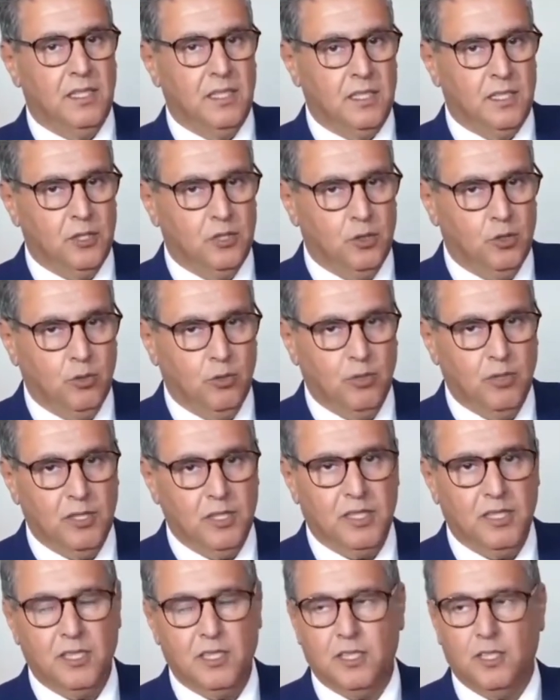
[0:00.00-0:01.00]
الشغل
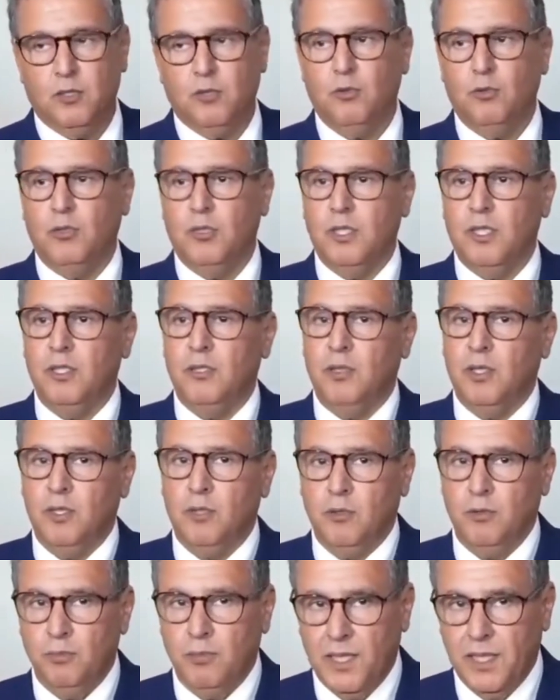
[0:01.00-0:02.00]
السي سكوري
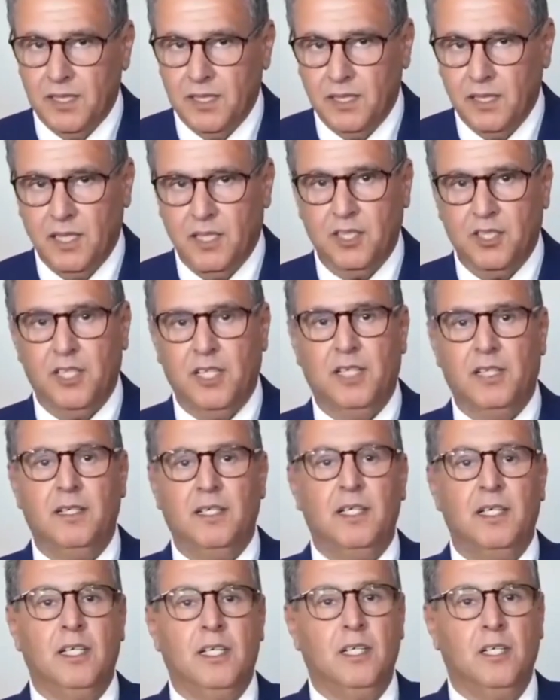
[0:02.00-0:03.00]
يكون معاه السي القجع
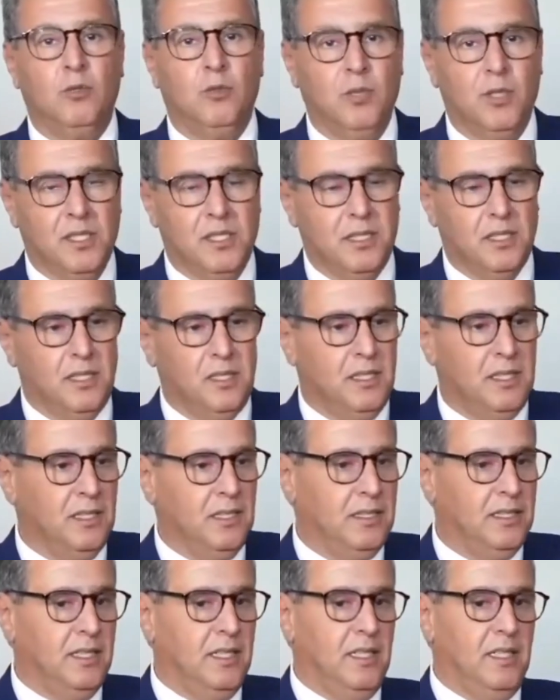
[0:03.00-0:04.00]
الوزير
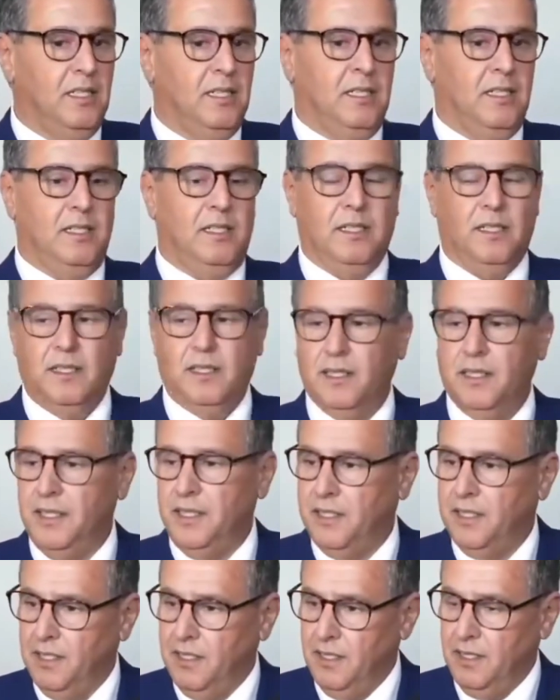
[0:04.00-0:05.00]
ديال آه،
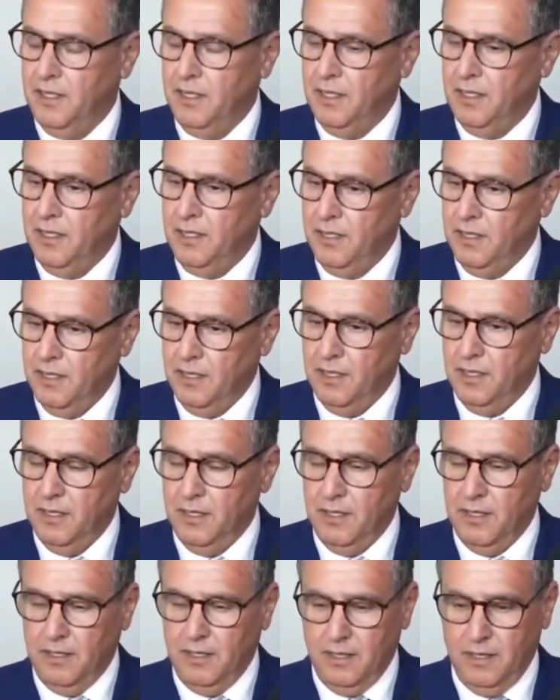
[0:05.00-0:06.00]
يعني
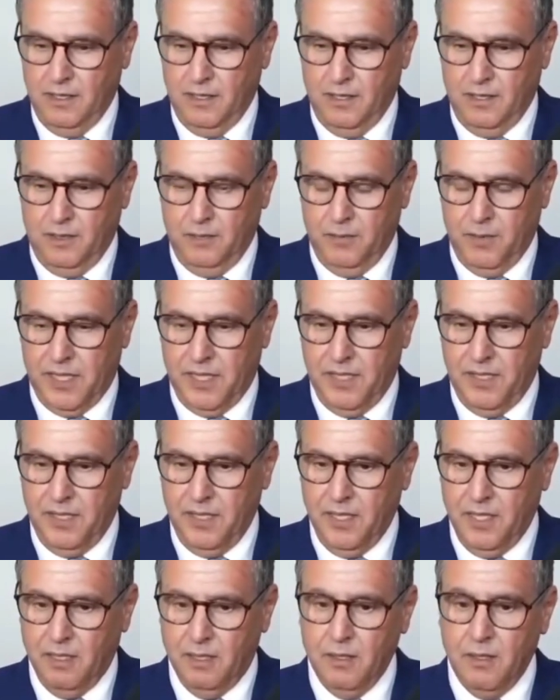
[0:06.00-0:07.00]

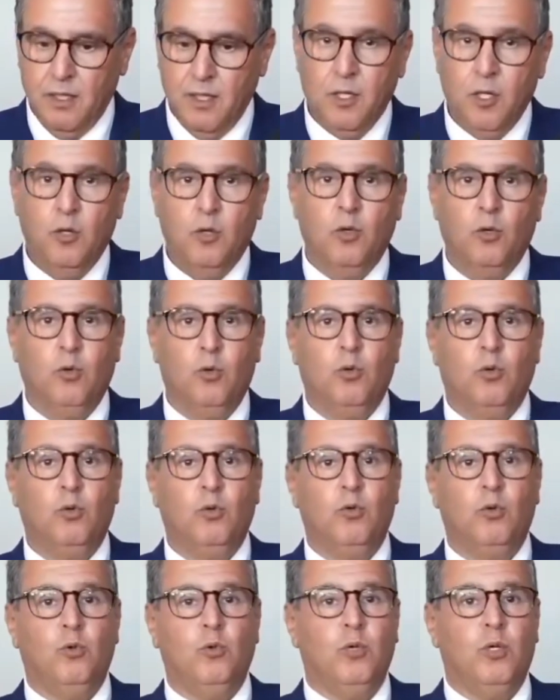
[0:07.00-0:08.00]
الميزانيه
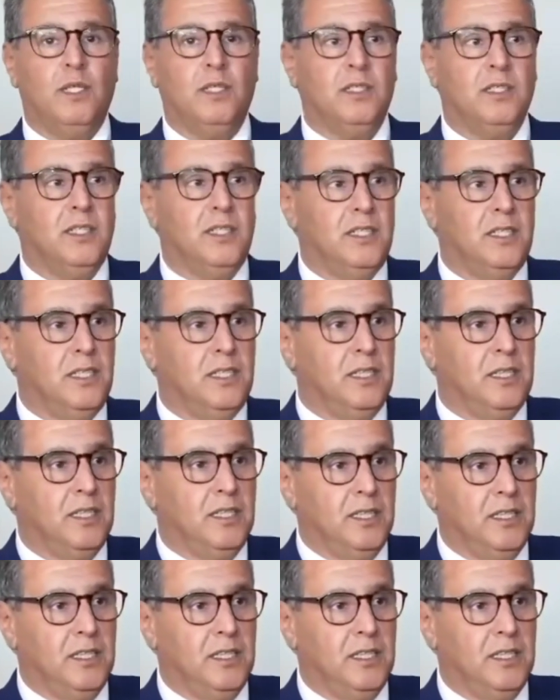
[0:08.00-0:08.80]
وغادي